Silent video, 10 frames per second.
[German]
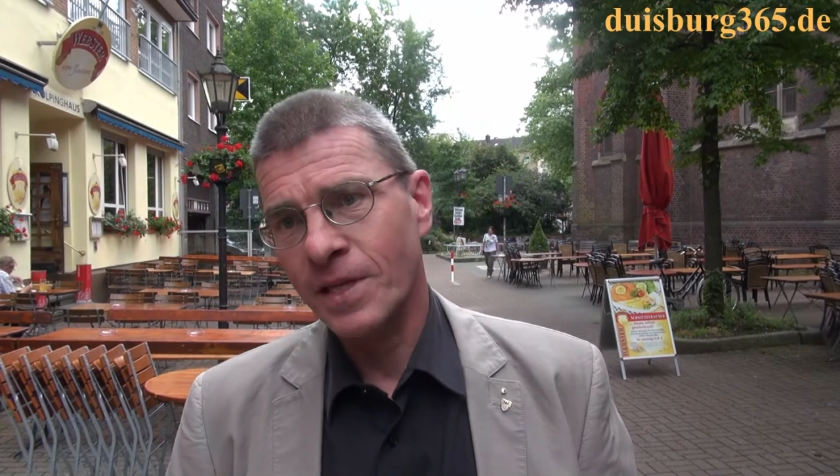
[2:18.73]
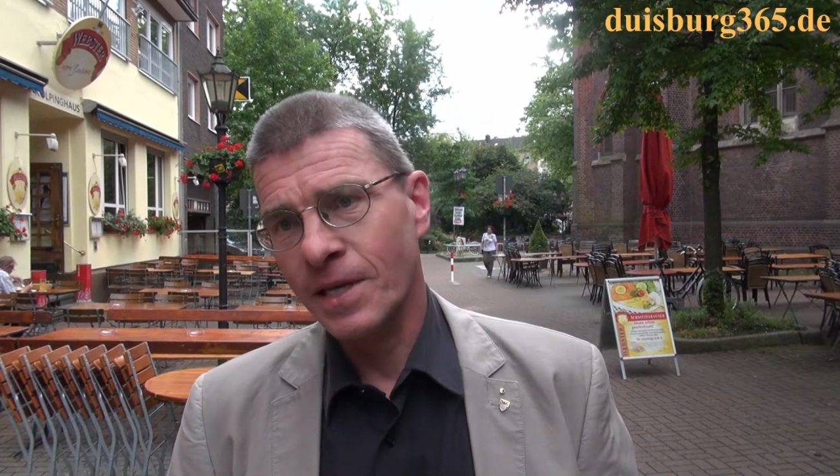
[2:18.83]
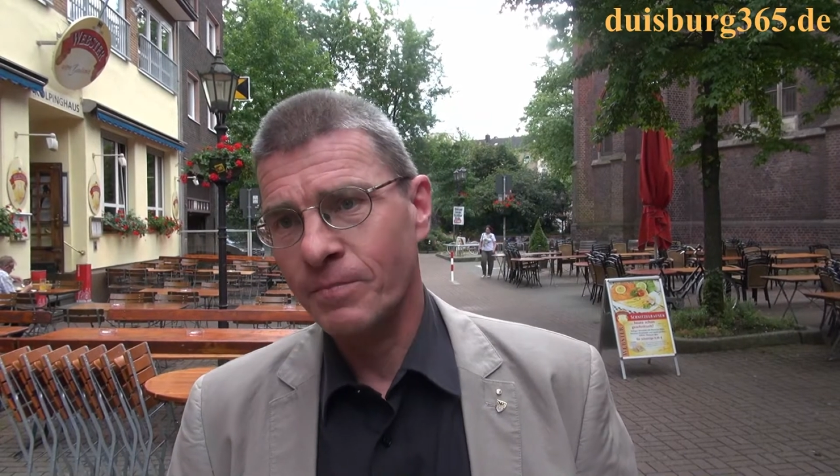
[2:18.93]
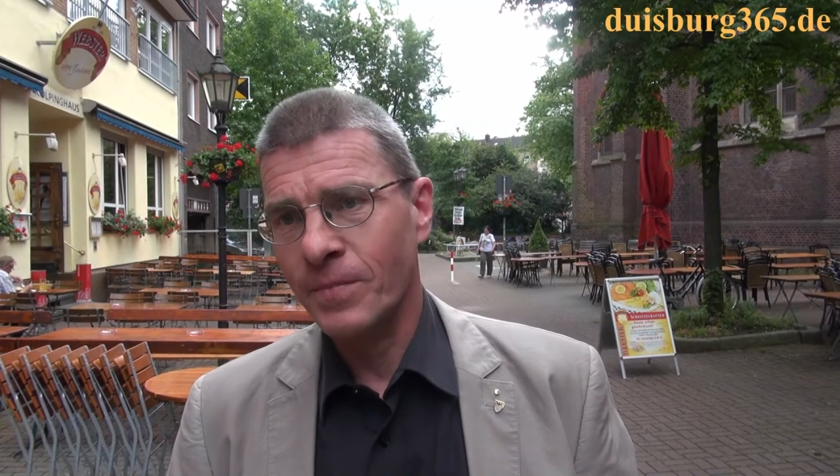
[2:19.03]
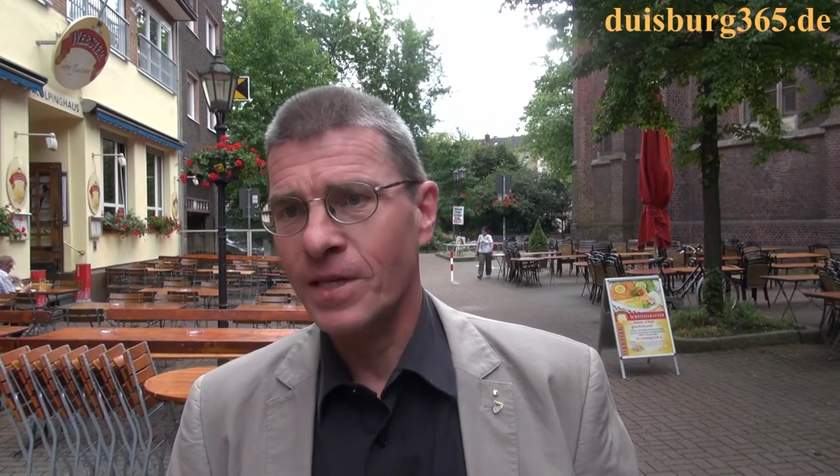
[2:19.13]

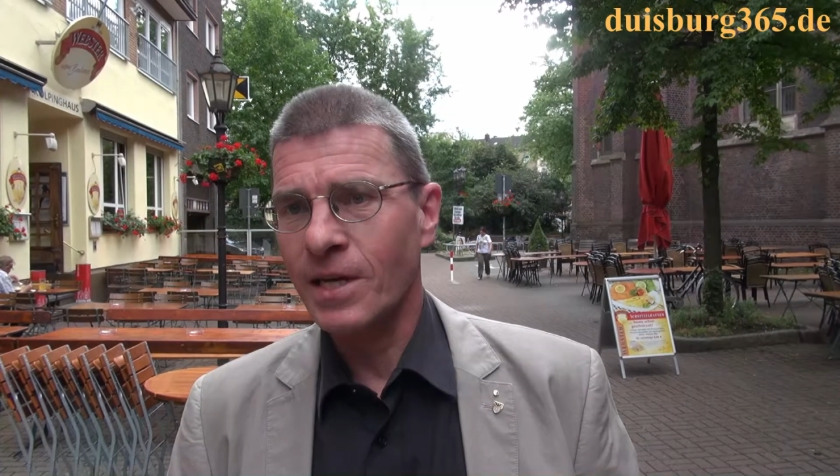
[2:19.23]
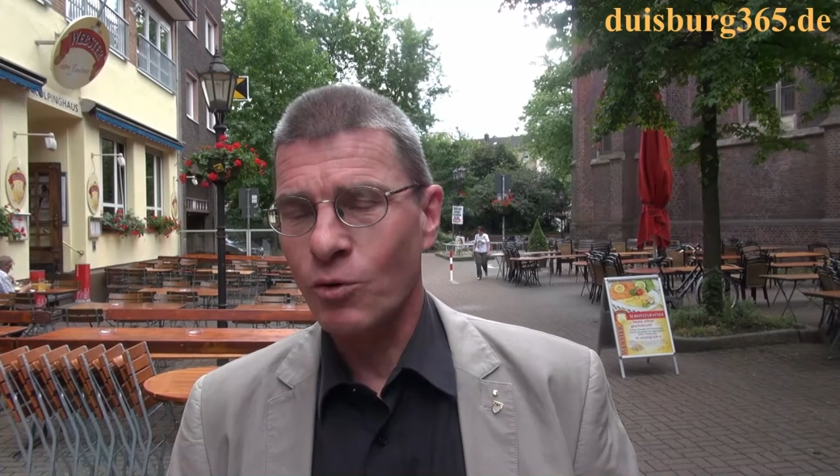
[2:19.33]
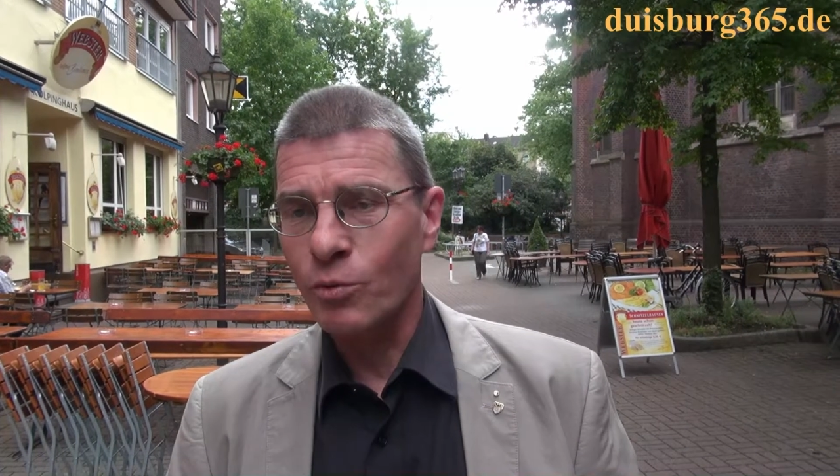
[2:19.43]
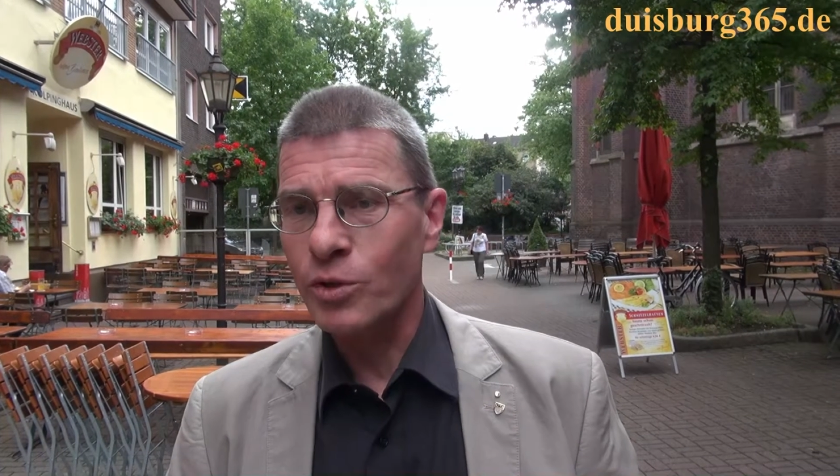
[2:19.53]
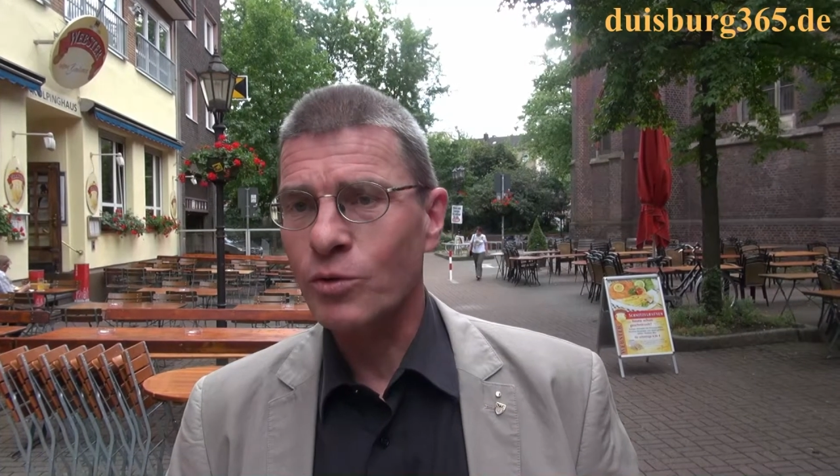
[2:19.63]
In, in der
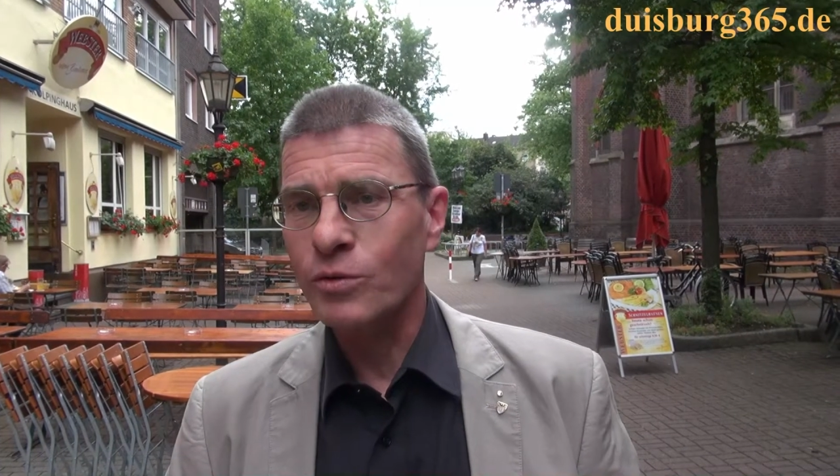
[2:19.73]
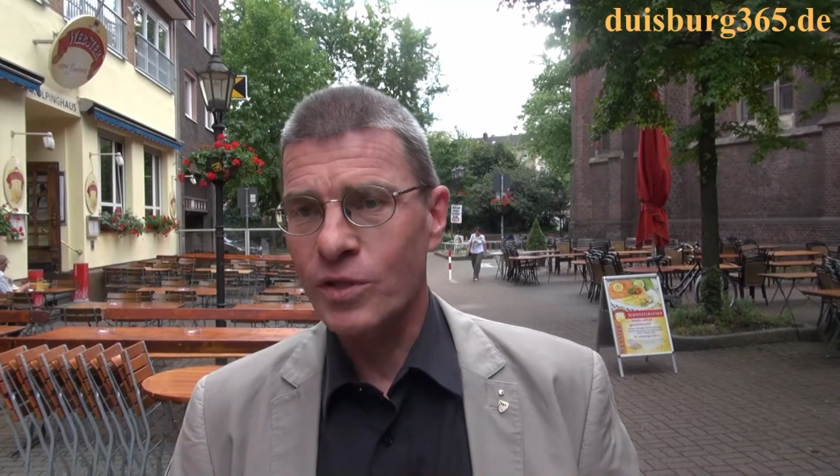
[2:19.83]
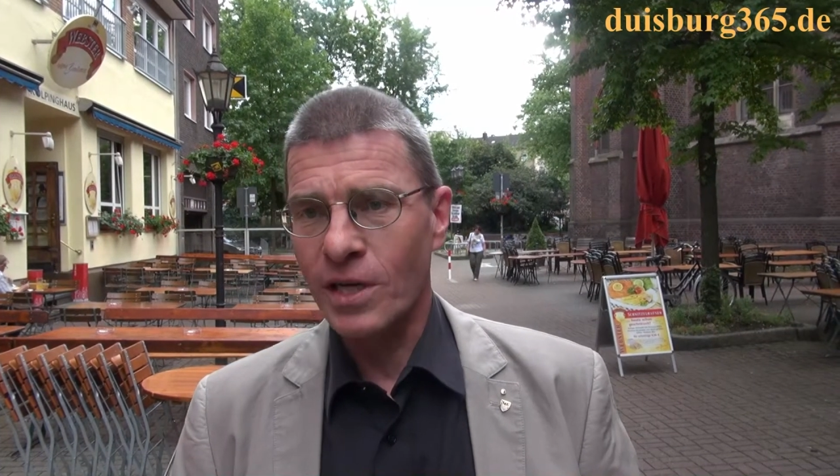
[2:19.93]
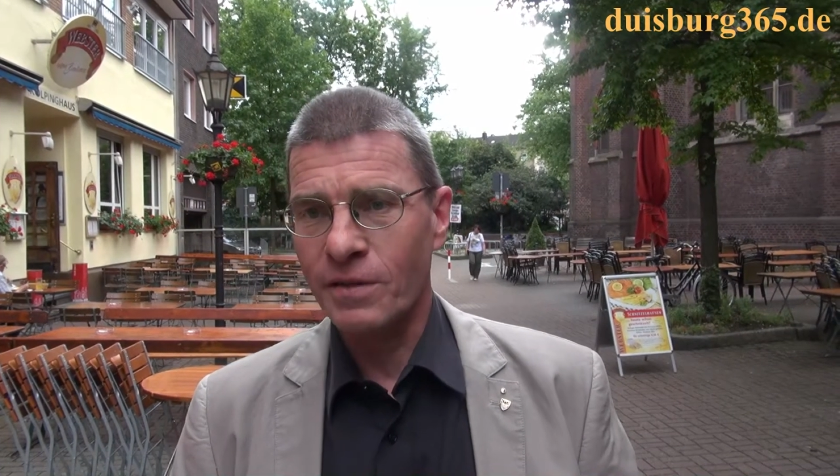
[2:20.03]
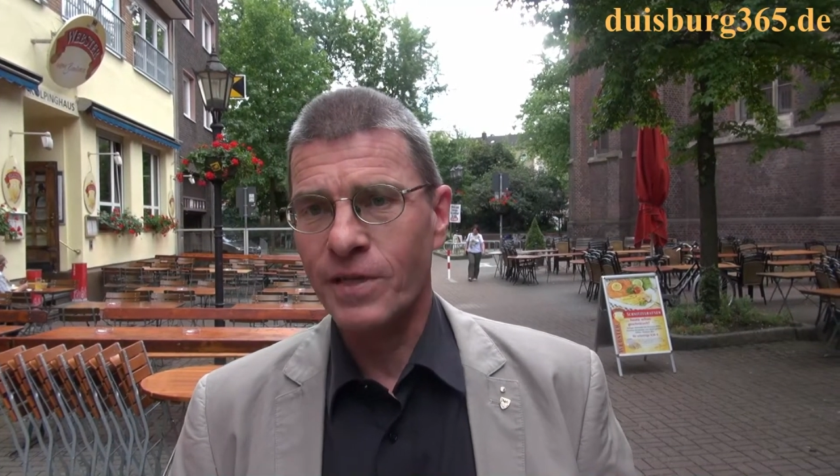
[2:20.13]
Kubus
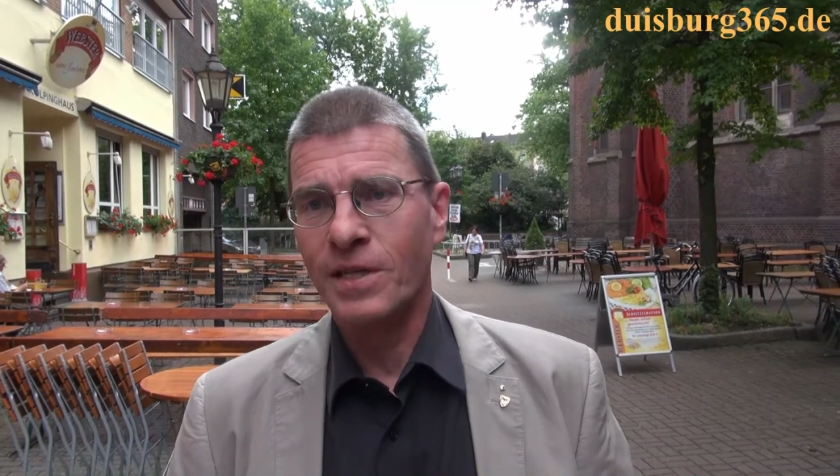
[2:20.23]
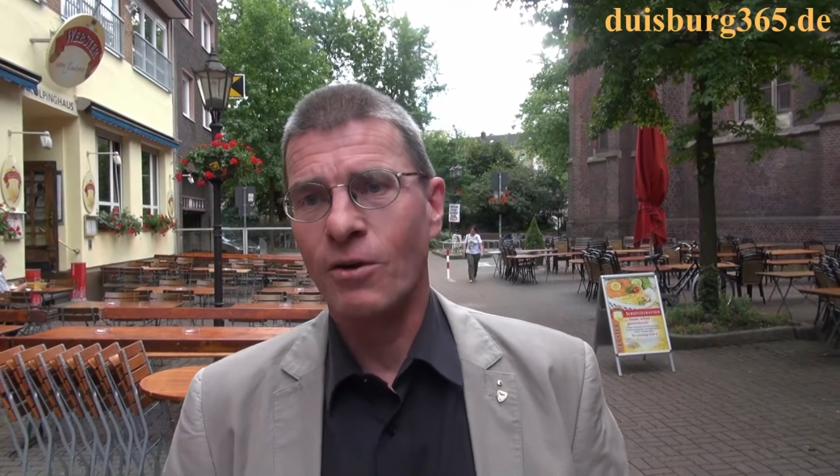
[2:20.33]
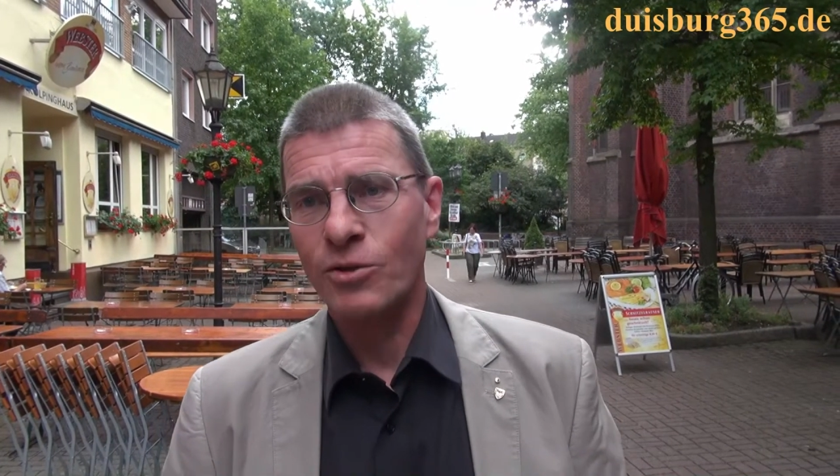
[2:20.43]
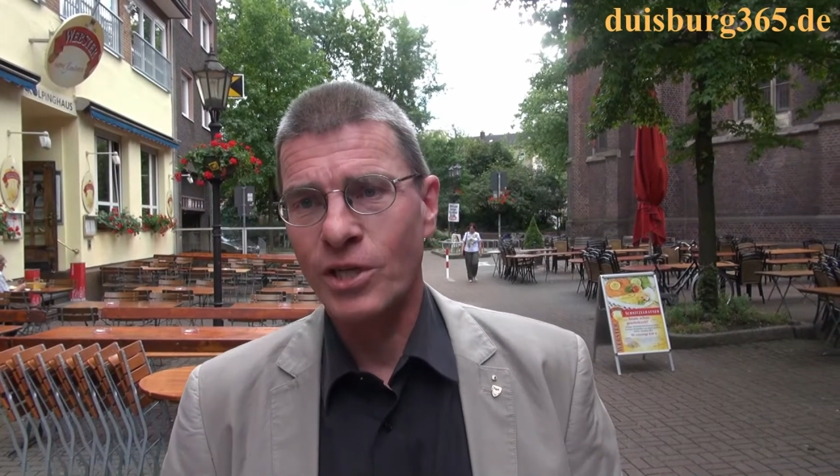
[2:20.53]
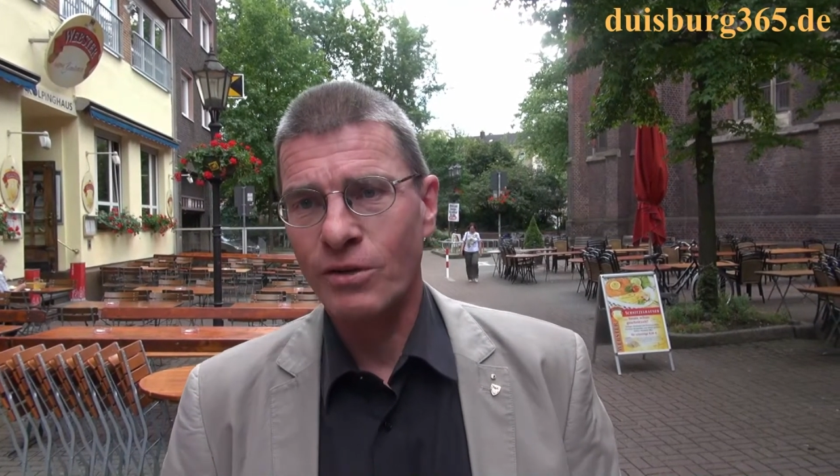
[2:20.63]
Kunsthalle wird eine
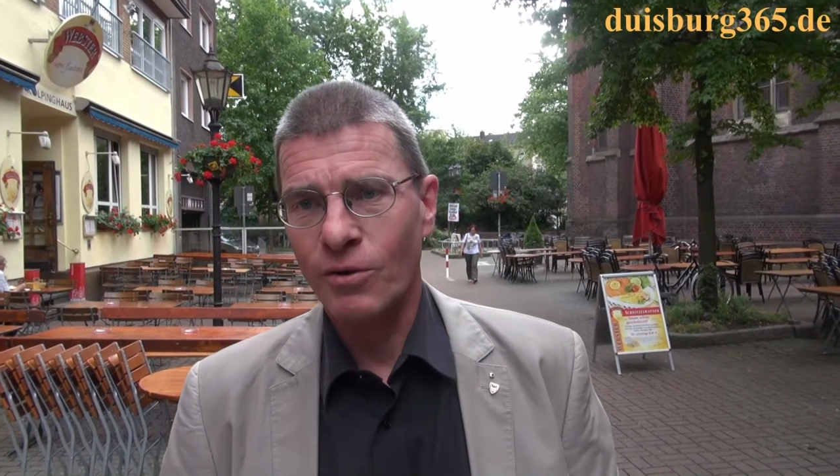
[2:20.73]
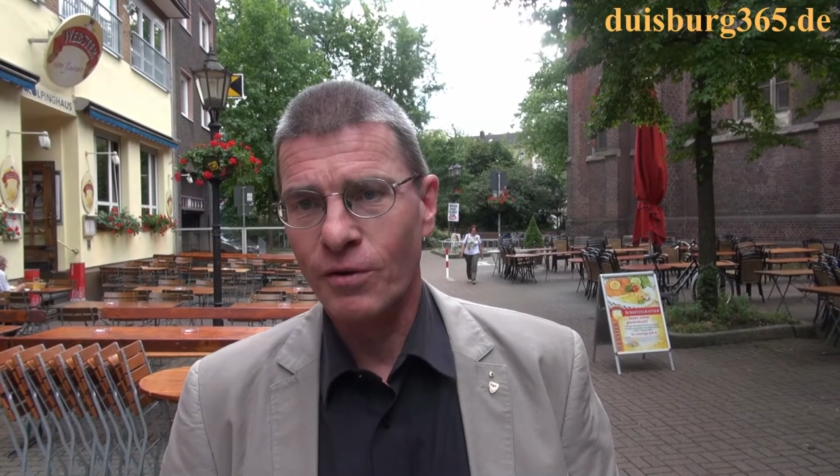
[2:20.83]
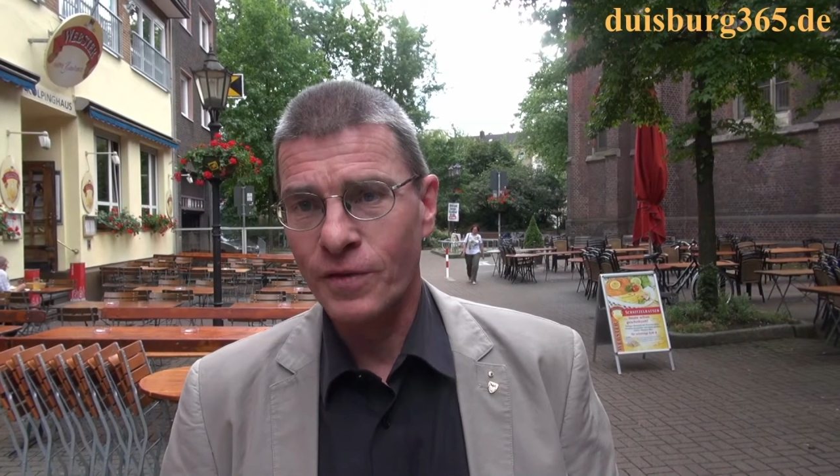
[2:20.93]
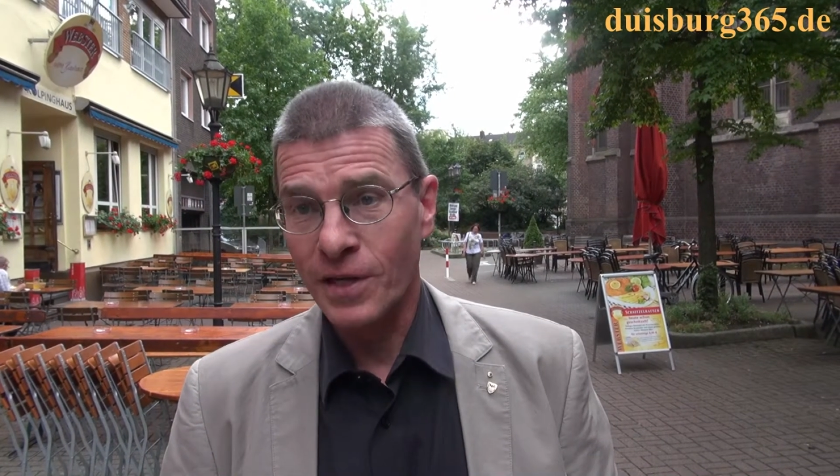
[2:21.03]
Ausstellung eröffnet.